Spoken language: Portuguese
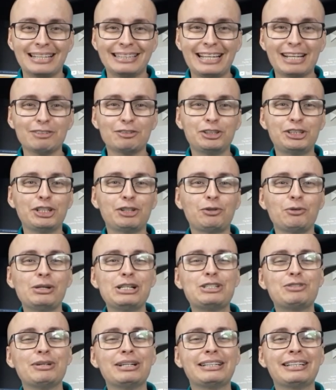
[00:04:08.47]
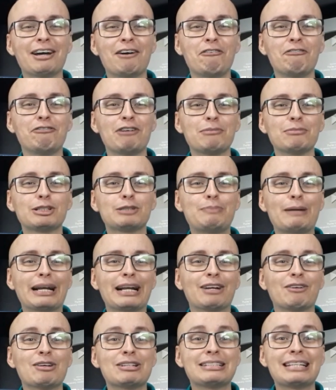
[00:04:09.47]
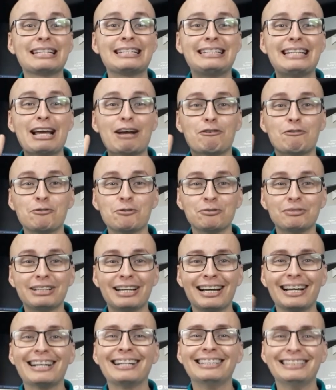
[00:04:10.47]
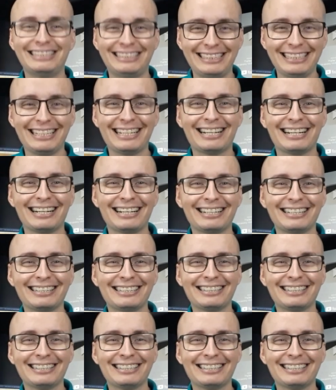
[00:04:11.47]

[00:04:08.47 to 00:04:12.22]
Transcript: Tendo dito isso, então, vamos para a nossa segunda dica.